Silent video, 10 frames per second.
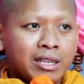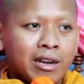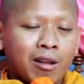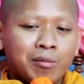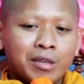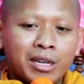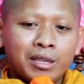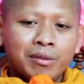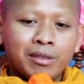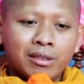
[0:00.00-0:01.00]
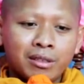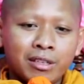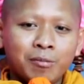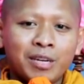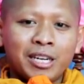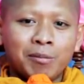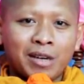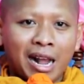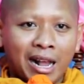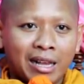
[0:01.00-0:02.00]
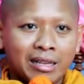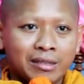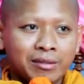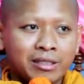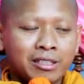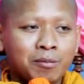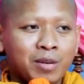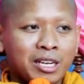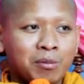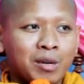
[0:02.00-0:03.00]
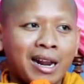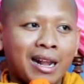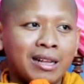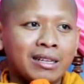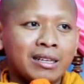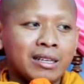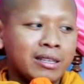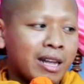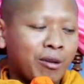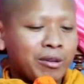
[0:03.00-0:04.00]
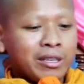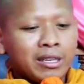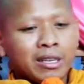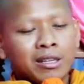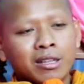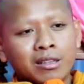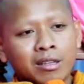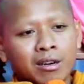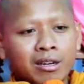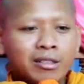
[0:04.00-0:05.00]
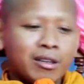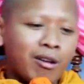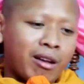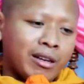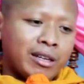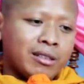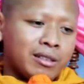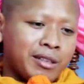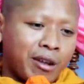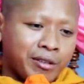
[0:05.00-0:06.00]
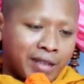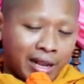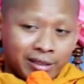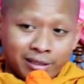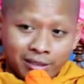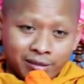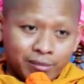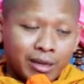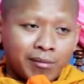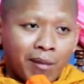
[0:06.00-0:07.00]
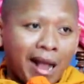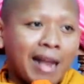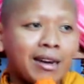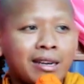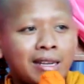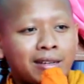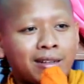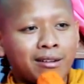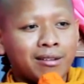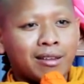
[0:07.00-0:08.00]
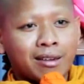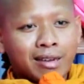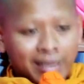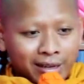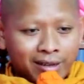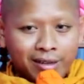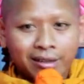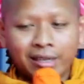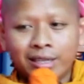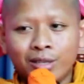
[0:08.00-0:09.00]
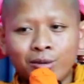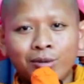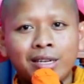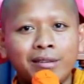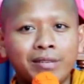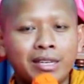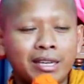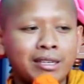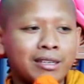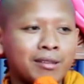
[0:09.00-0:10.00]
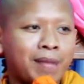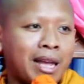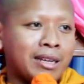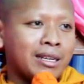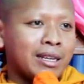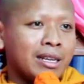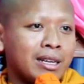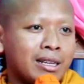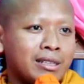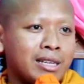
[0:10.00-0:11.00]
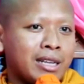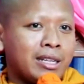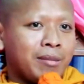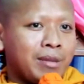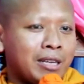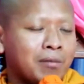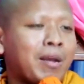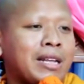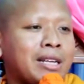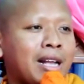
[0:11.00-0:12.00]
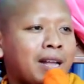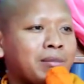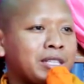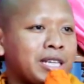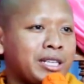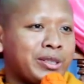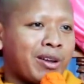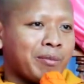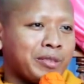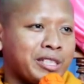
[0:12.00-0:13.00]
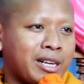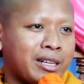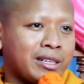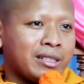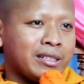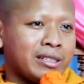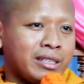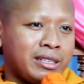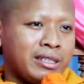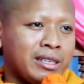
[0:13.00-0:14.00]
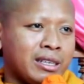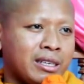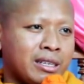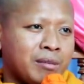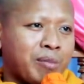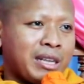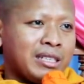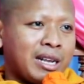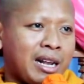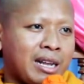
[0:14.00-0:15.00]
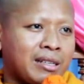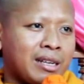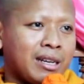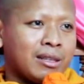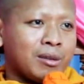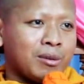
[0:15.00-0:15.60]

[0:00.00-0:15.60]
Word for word: tầng nòng cái thưa rương bờ đây bờ đà thưa rương bờ đây bờ đà đôi rương tầng o này cứ đòi xa dương mình bán riêng tầng riêng đang ở riêng thua riêng vì này đang ở bán che tiền miên pành hà mình che chọn mình che hời hay pành hà sa lật